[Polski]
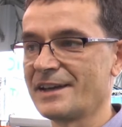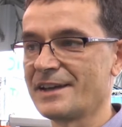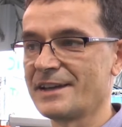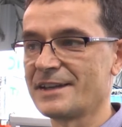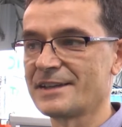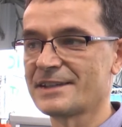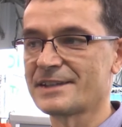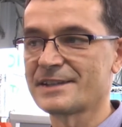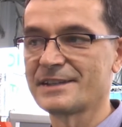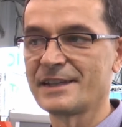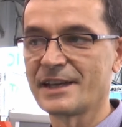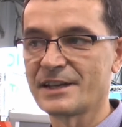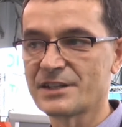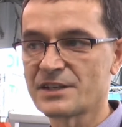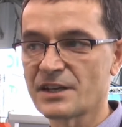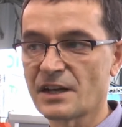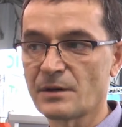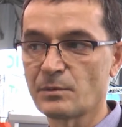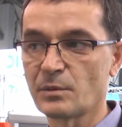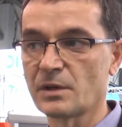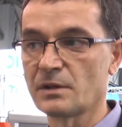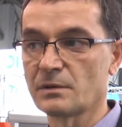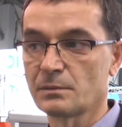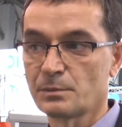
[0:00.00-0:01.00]
e,
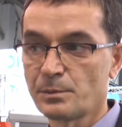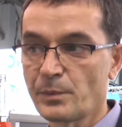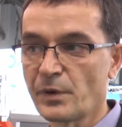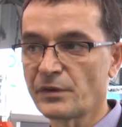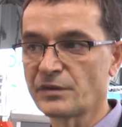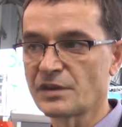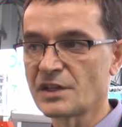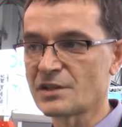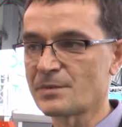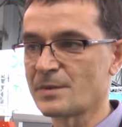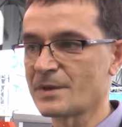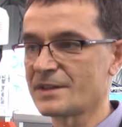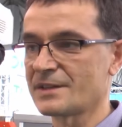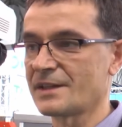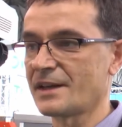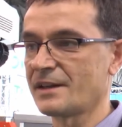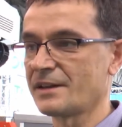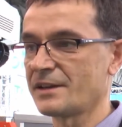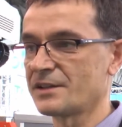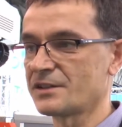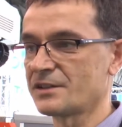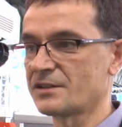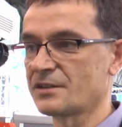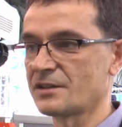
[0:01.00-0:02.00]
znajdziemy, powinniśmy
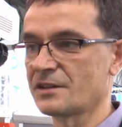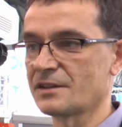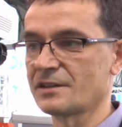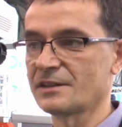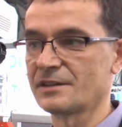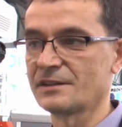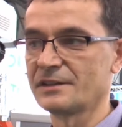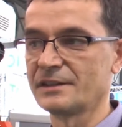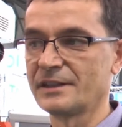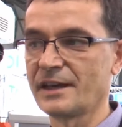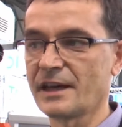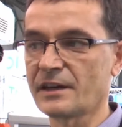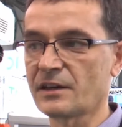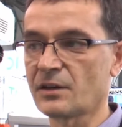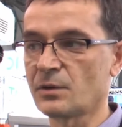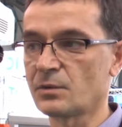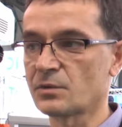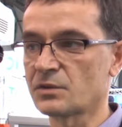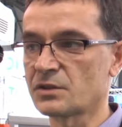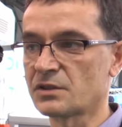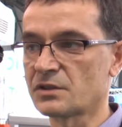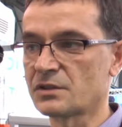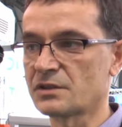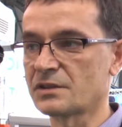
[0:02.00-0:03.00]
znaleźć e,
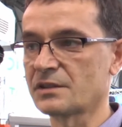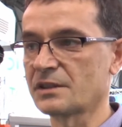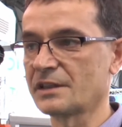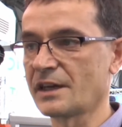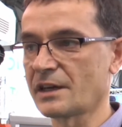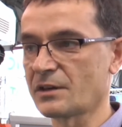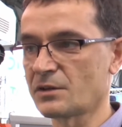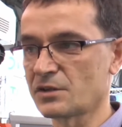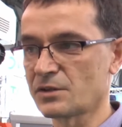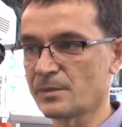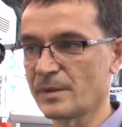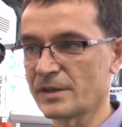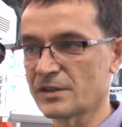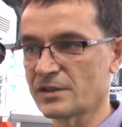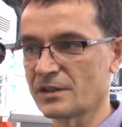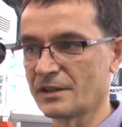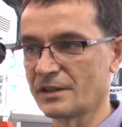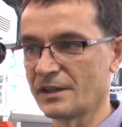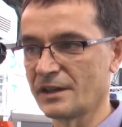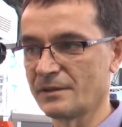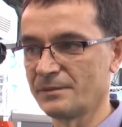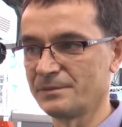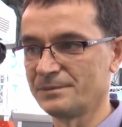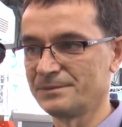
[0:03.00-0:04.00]
jakąś, jakąś
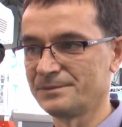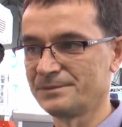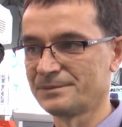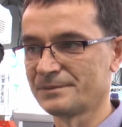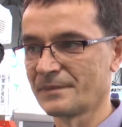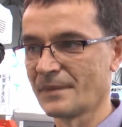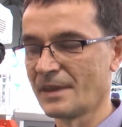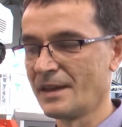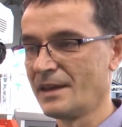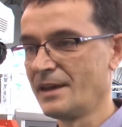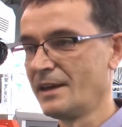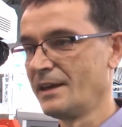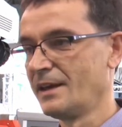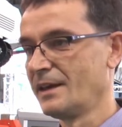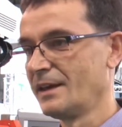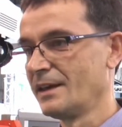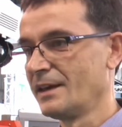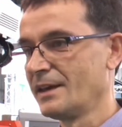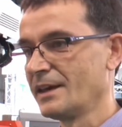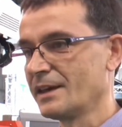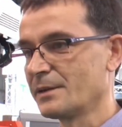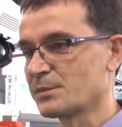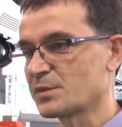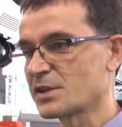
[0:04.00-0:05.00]
maszynę.
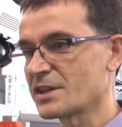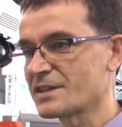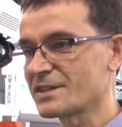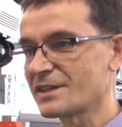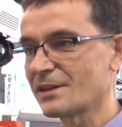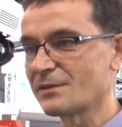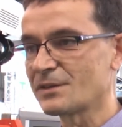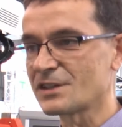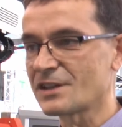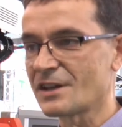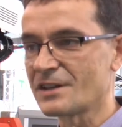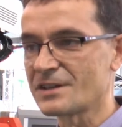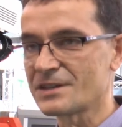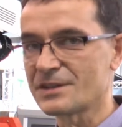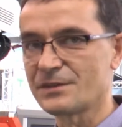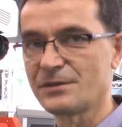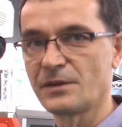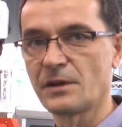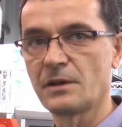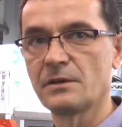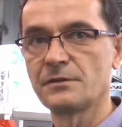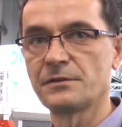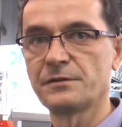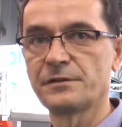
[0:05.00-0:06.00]

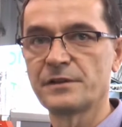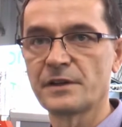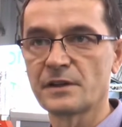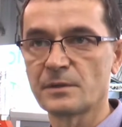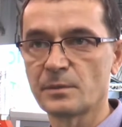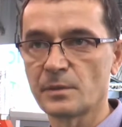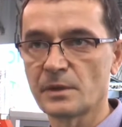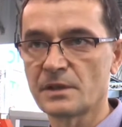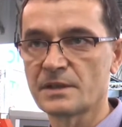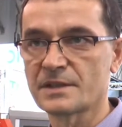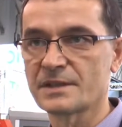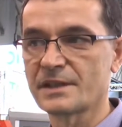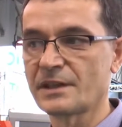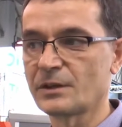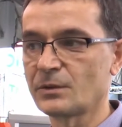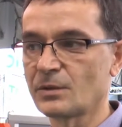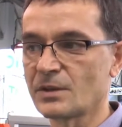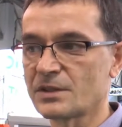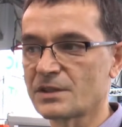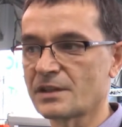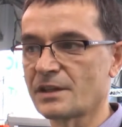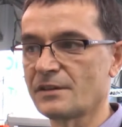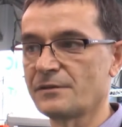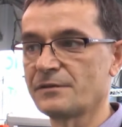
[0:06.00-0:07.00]
Przedstawicielstwo firmy
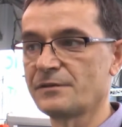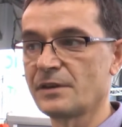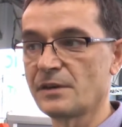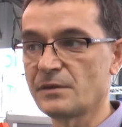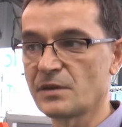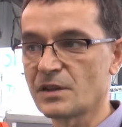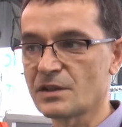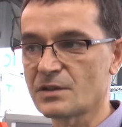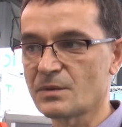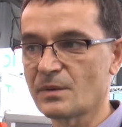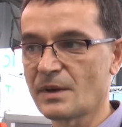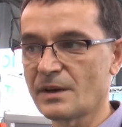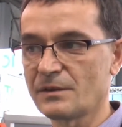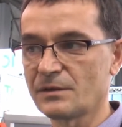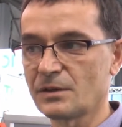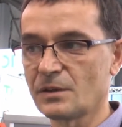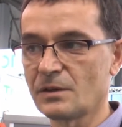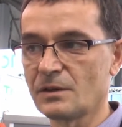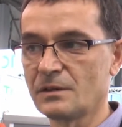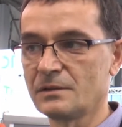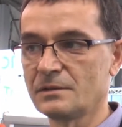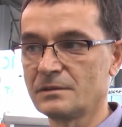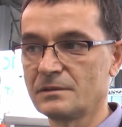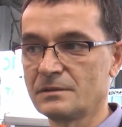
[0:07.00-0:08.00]
znajduje się we
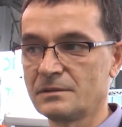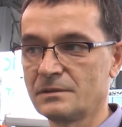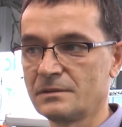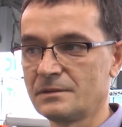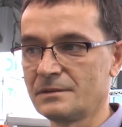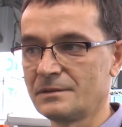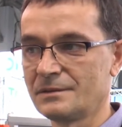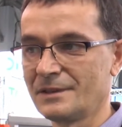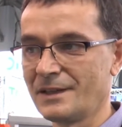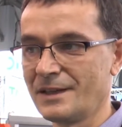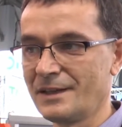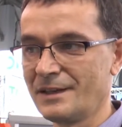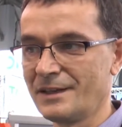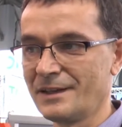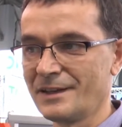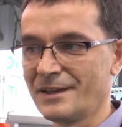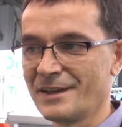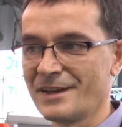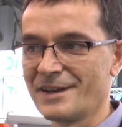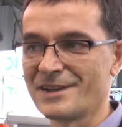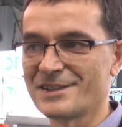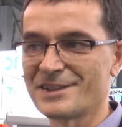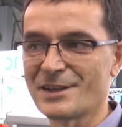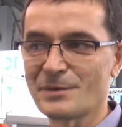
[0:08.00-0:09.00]
Wrocławiu.
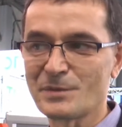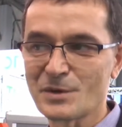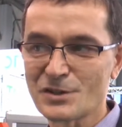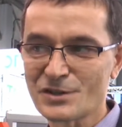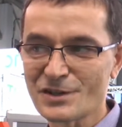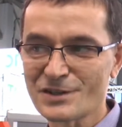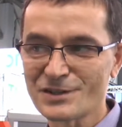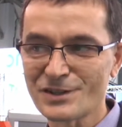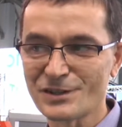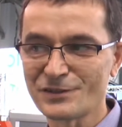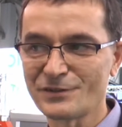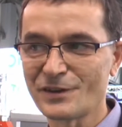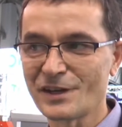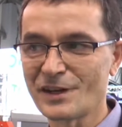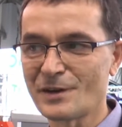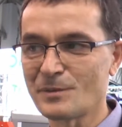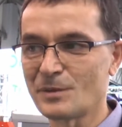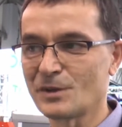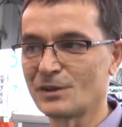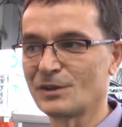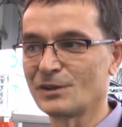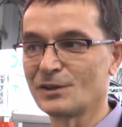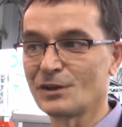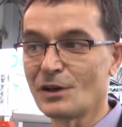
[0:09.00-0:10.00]
Za miesiąc
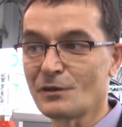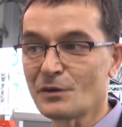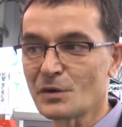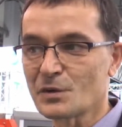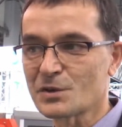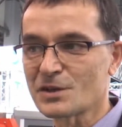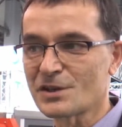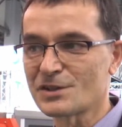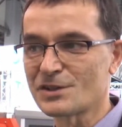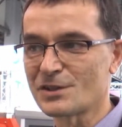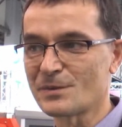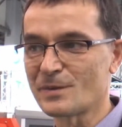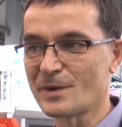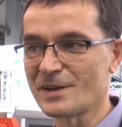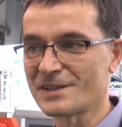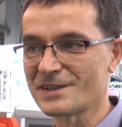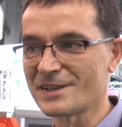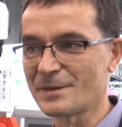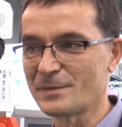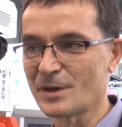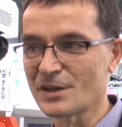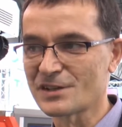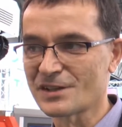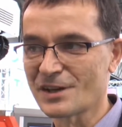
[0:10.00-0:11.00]
otwieramy nową siedzibę.
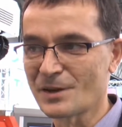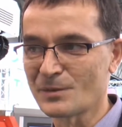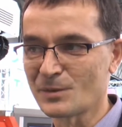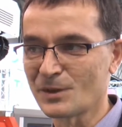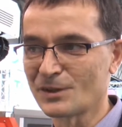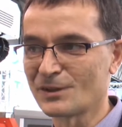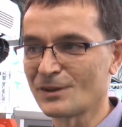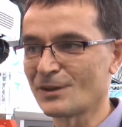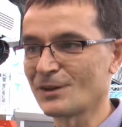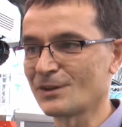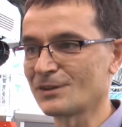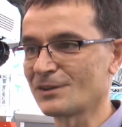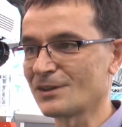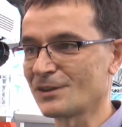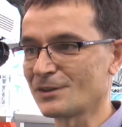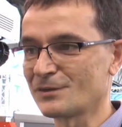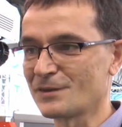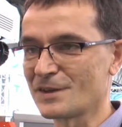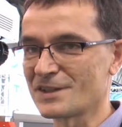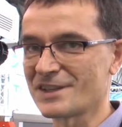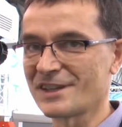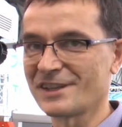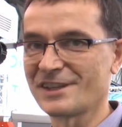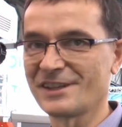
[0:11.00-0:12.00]
Zapraszamy do, do
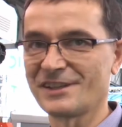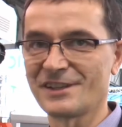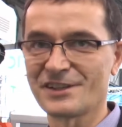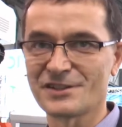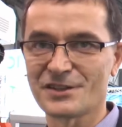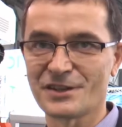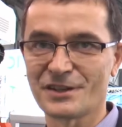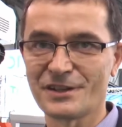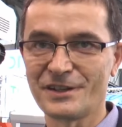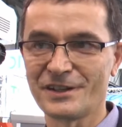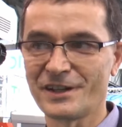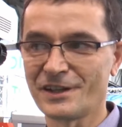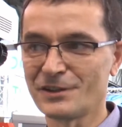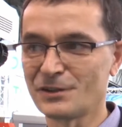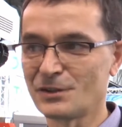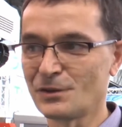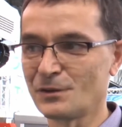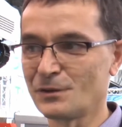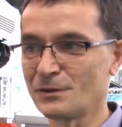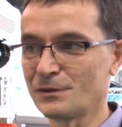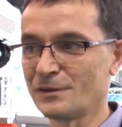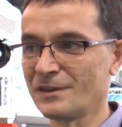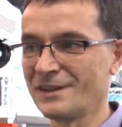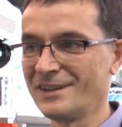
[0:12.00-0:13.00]
odwiedzenia naszych
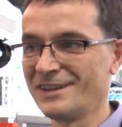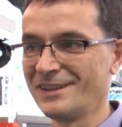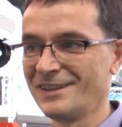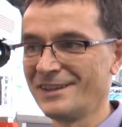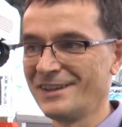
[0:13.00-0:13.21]
klientów